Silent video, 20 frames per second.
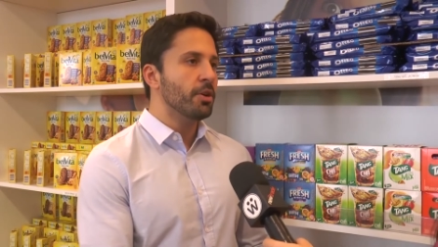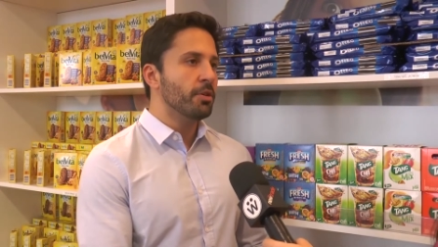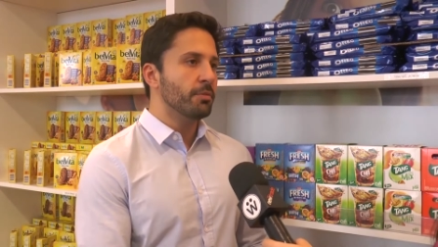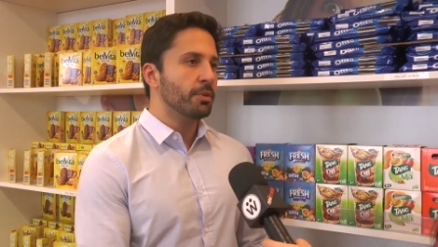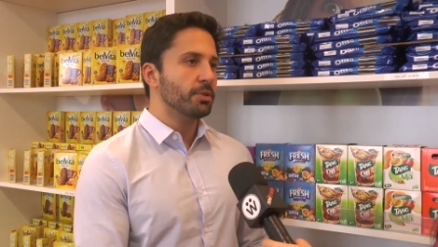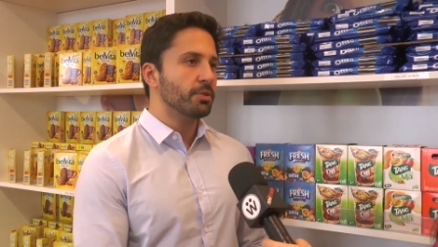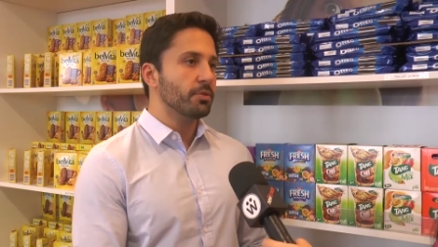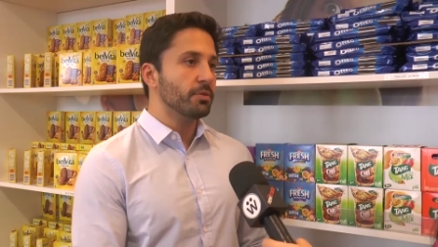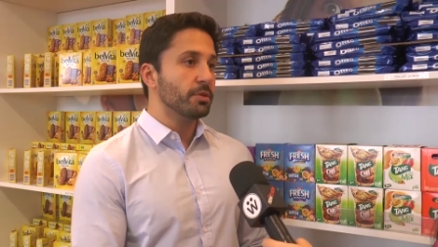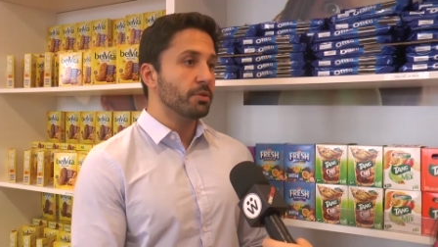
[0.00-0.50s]
uma
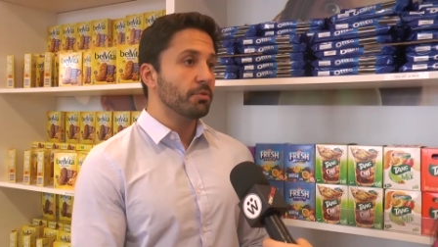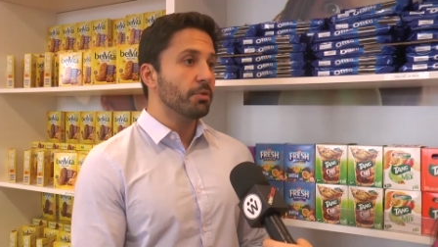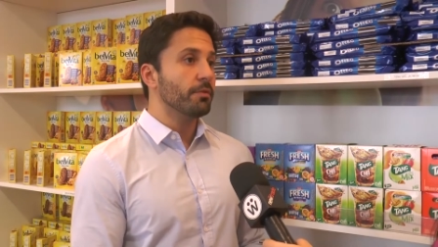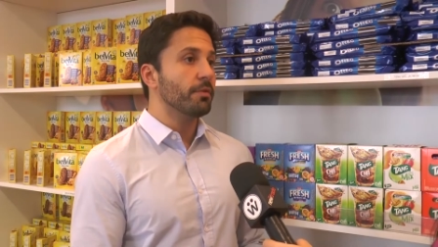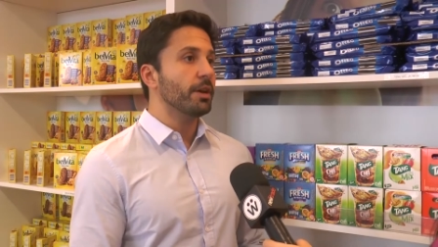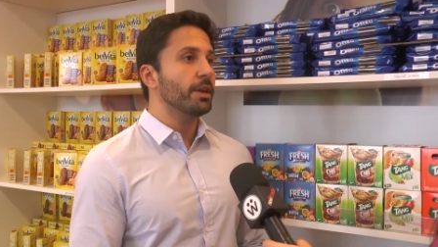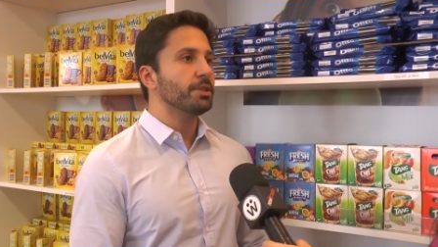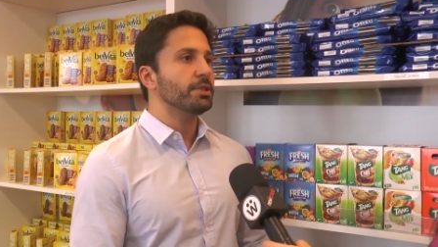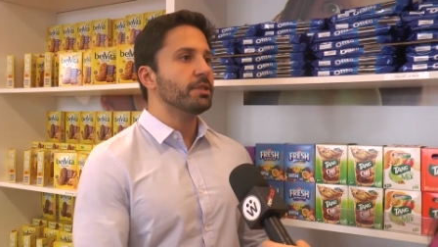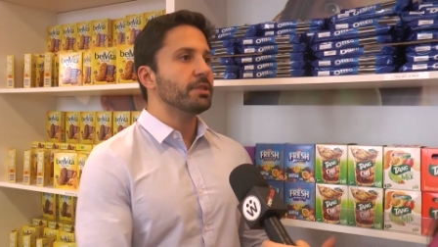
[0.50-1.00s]
solução que o
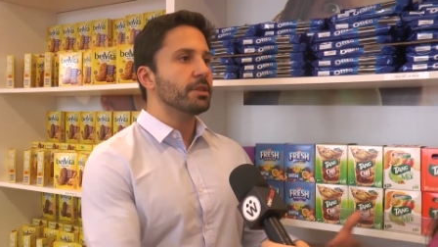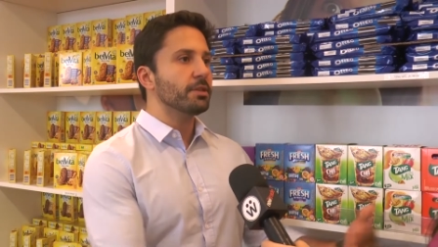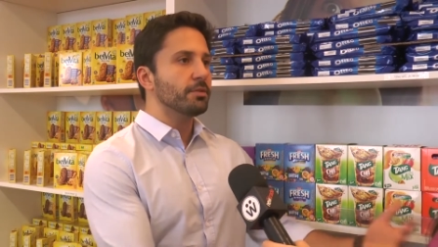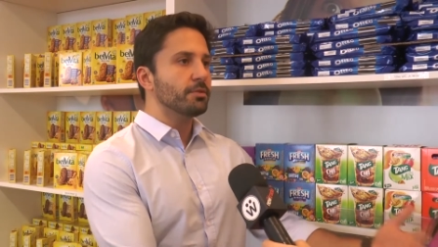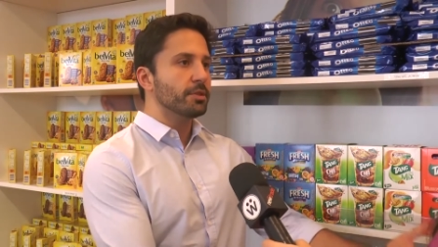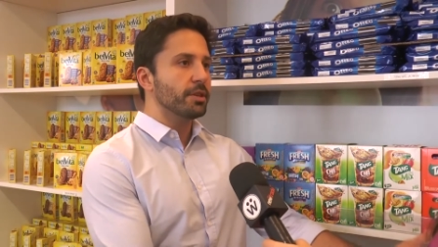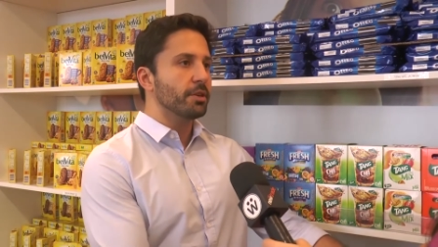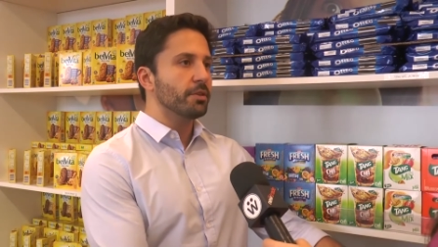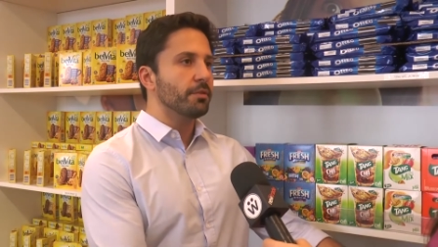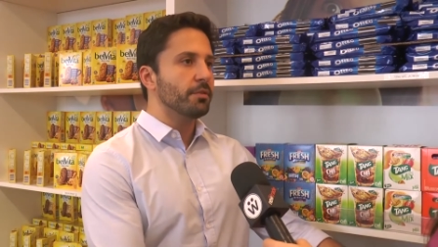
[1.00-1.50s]
varejista
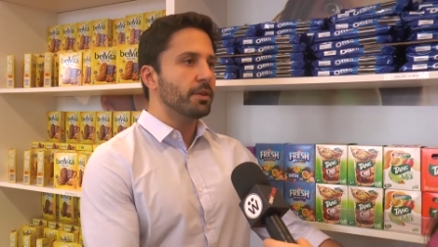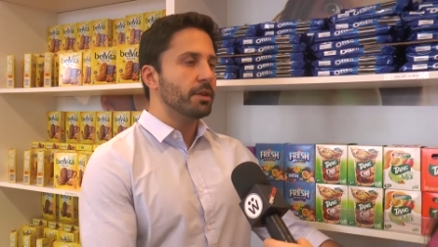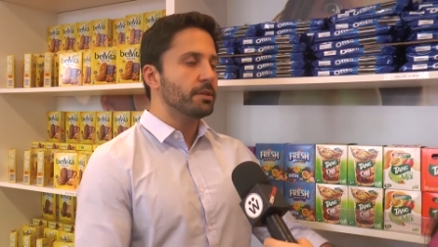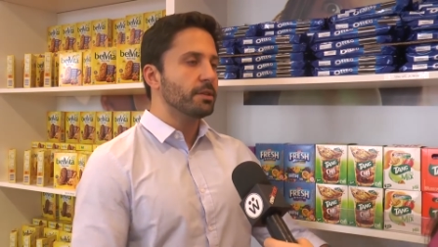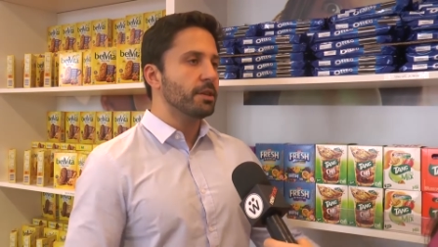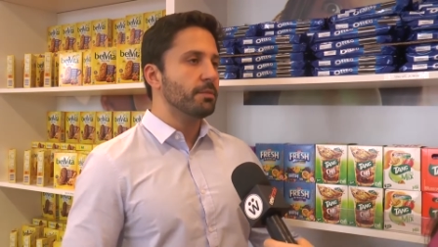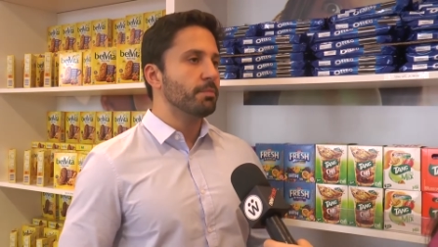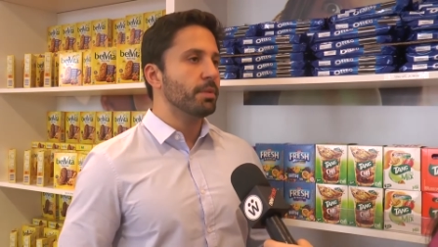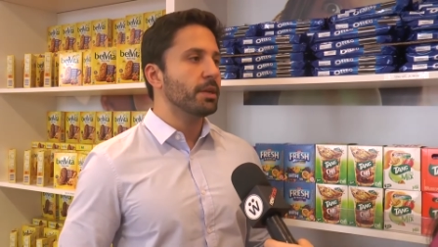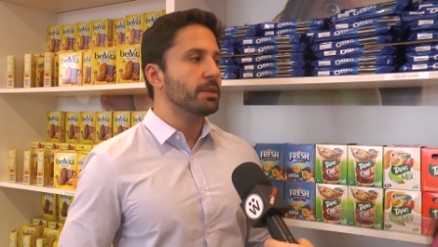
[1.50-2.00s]
consegue
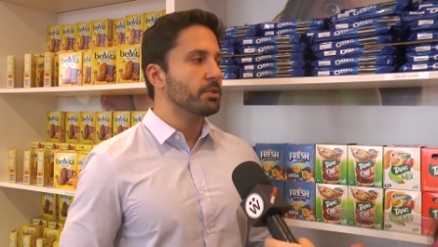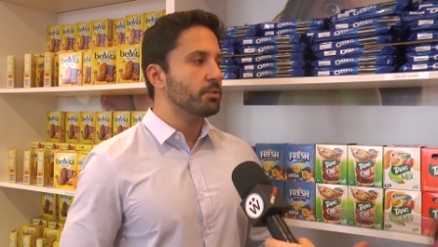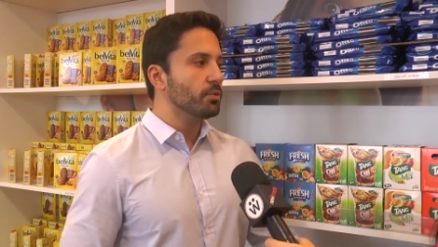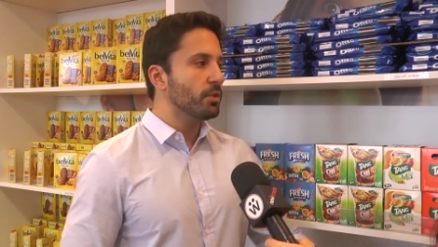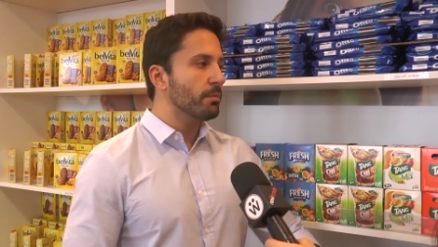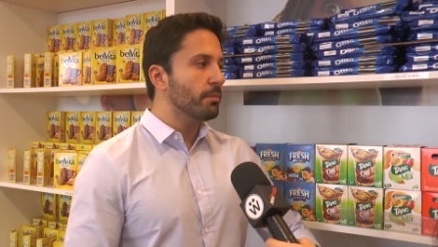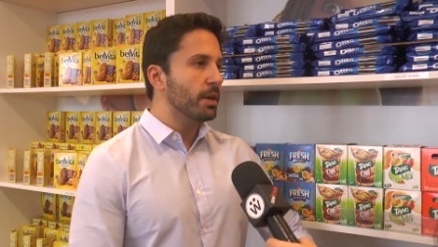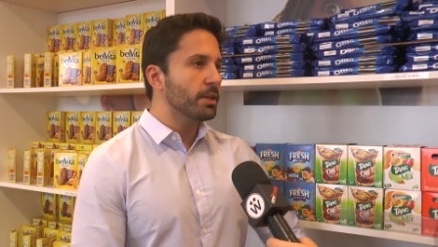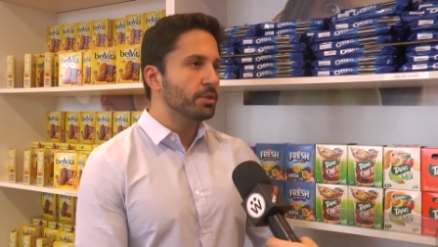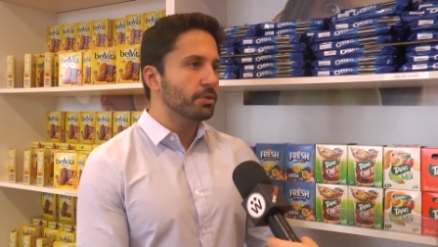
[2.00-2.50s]
oferecer para a
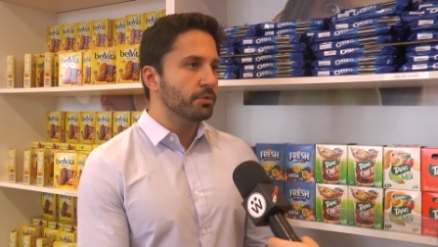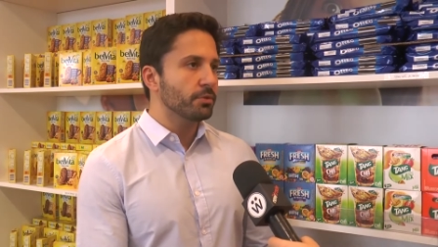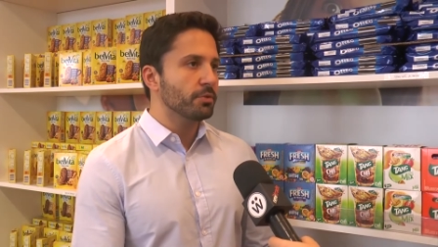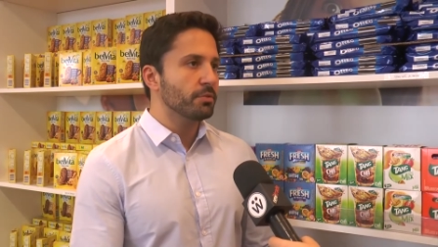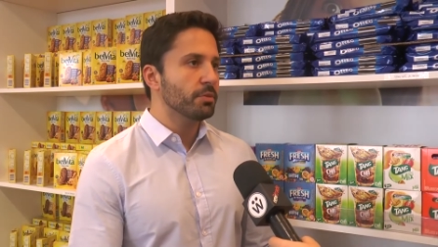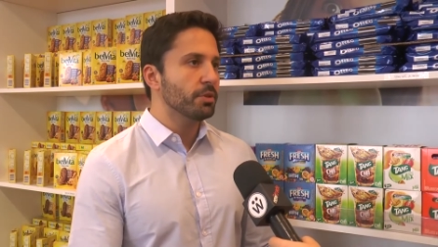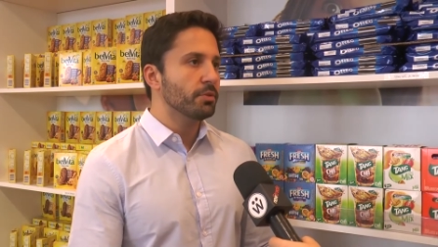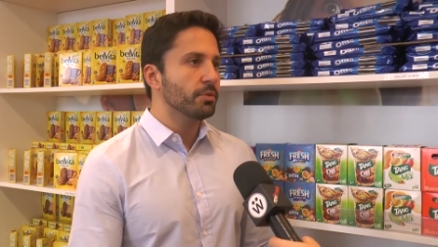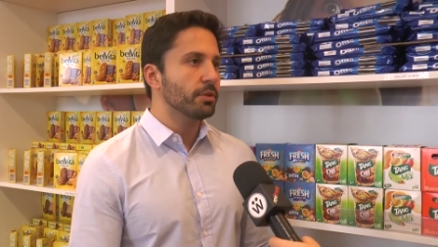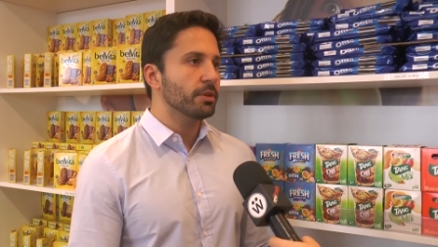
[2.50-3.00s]
sua base de
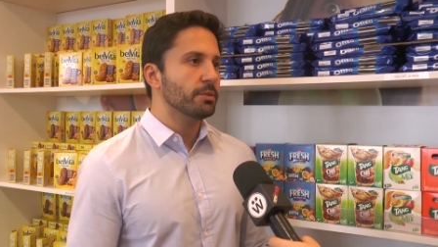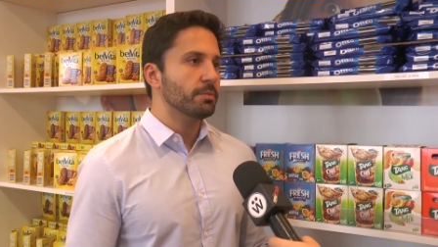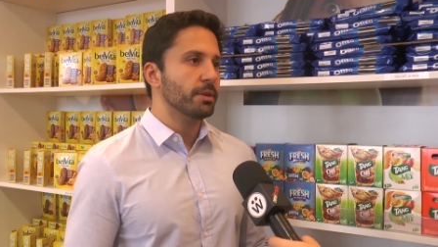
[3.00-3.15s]
consumidores,